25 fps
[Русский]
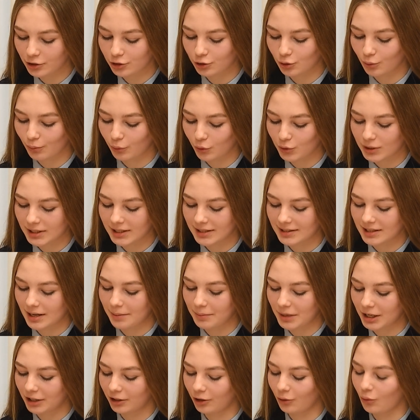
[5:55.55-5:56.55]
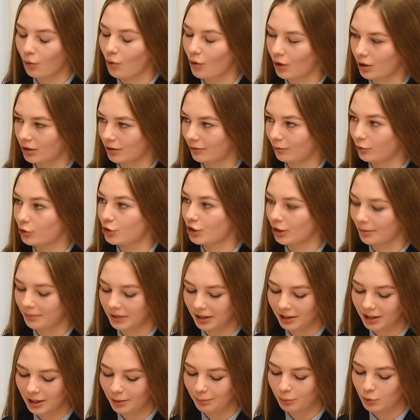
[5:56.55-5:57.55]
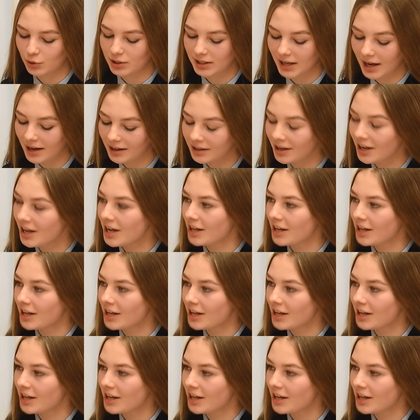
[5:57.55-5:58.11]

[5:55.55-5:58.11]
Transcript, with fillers: что после замены окон в учебных корпусах